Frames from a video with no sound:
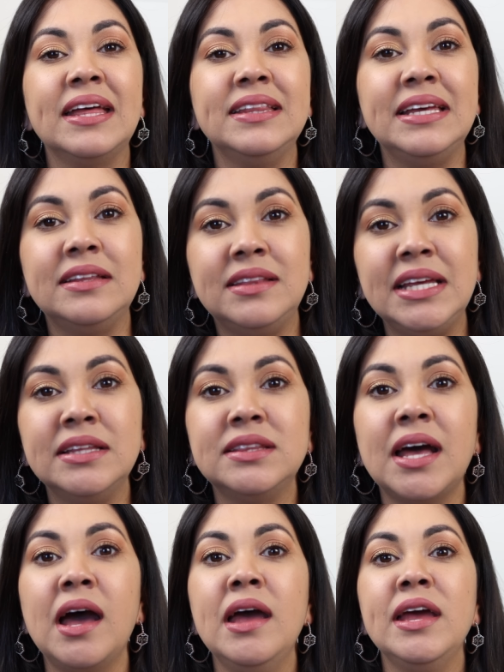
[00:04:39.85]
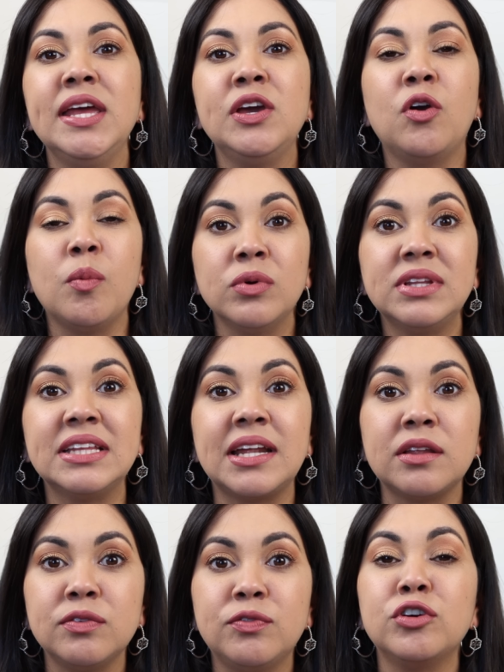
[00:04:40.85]
distinta y cómo te
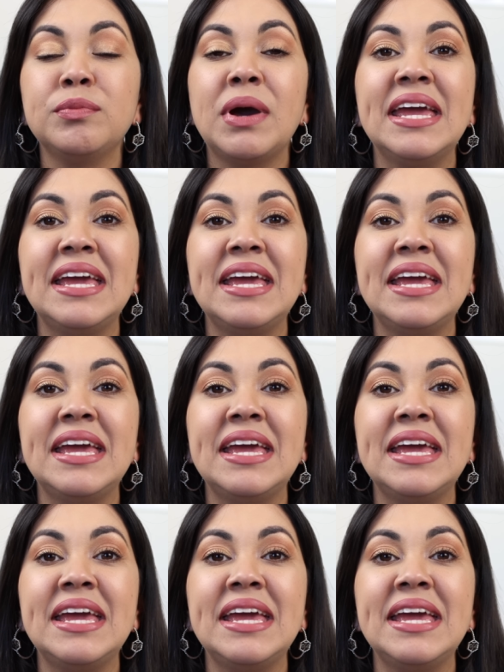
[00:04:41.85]
transformas